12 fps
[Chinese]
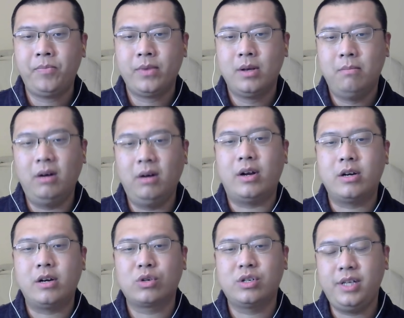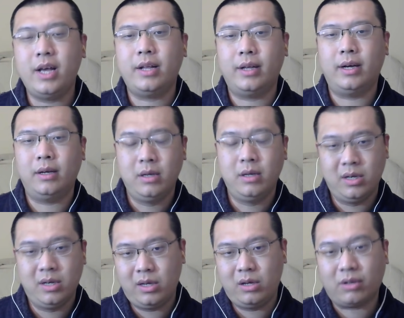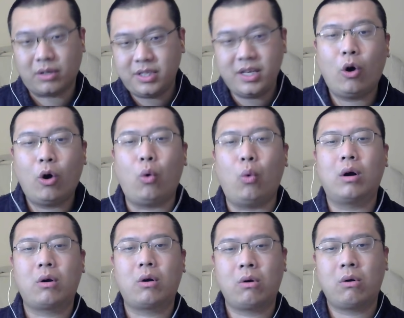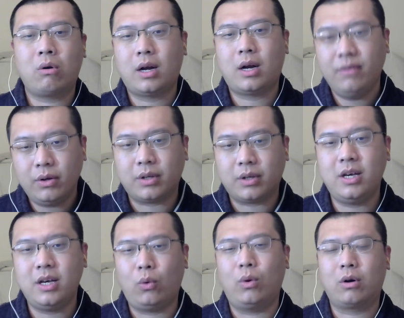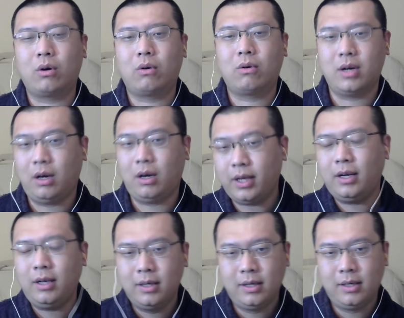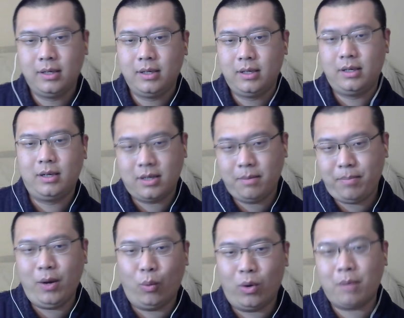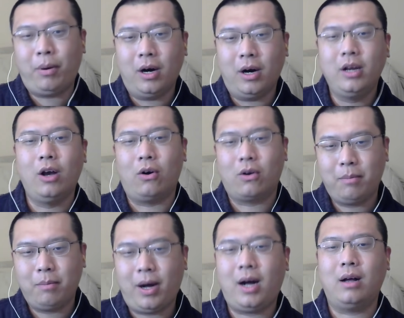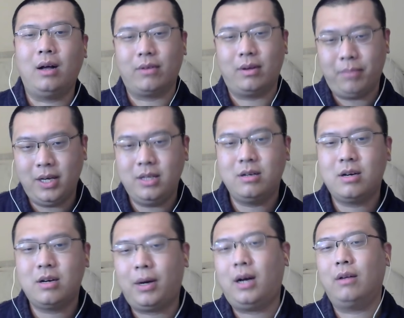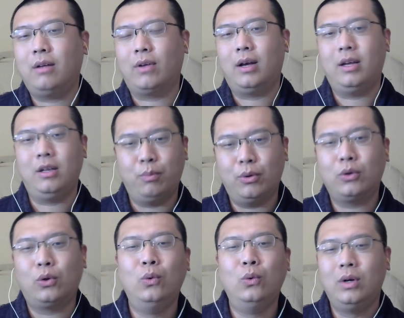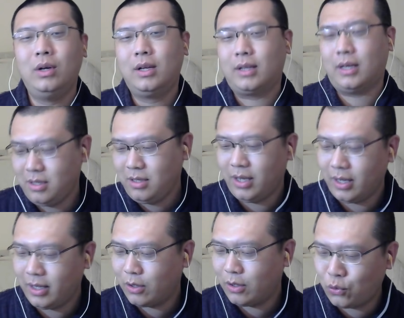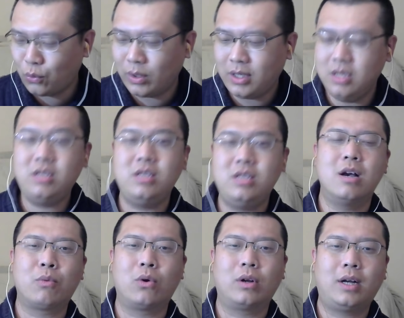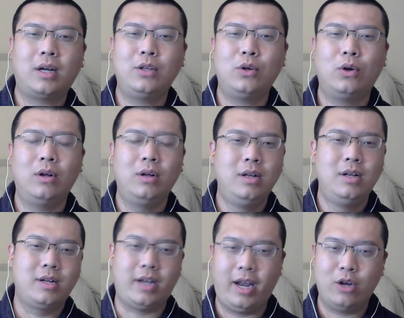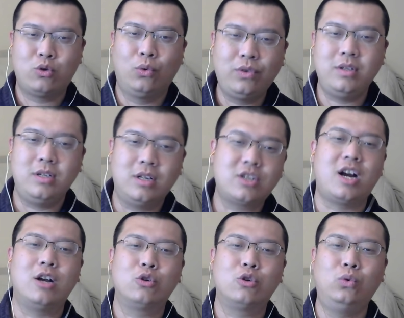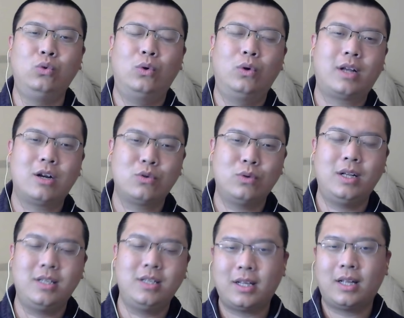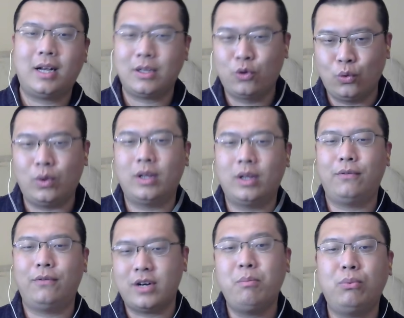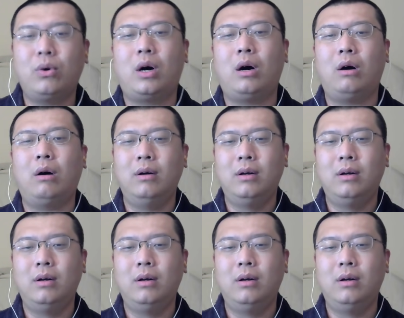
孟晚舟事件呢，有点欠火候，他认为有点欠火候。然后呢？这北我这朋友这个胖子，北京这胖子，哎，就博通，他今天呢做了一期节目，他就给出自己的阐述。他说呢，加拿大做的非常不好，